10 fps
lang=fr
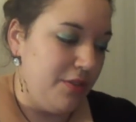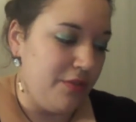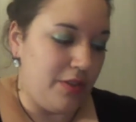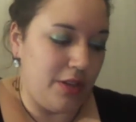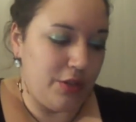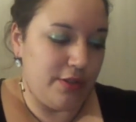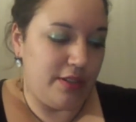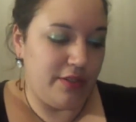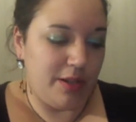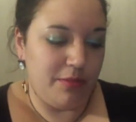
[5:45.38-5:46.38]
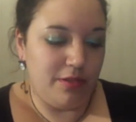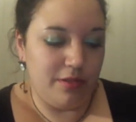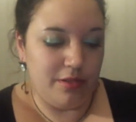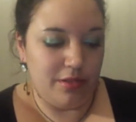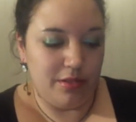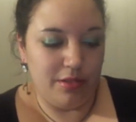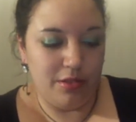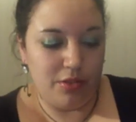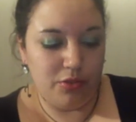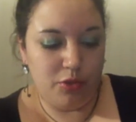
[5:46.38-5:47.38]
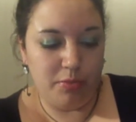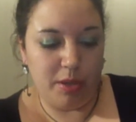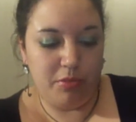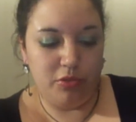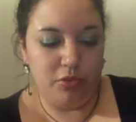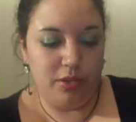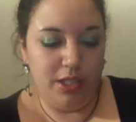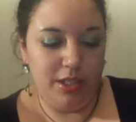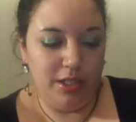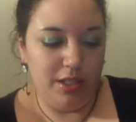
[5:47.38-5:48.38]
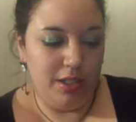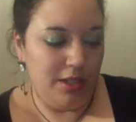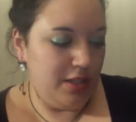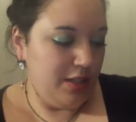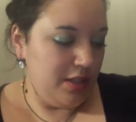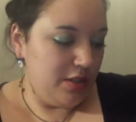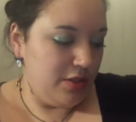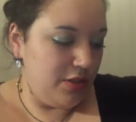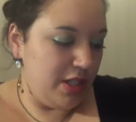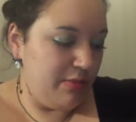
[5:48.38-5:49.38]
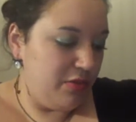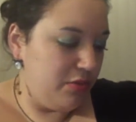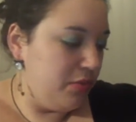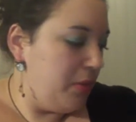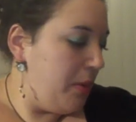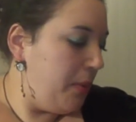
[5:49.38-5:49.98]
voilà quoi, c'est vraiment euh, un super produit que j'aime beaucoup.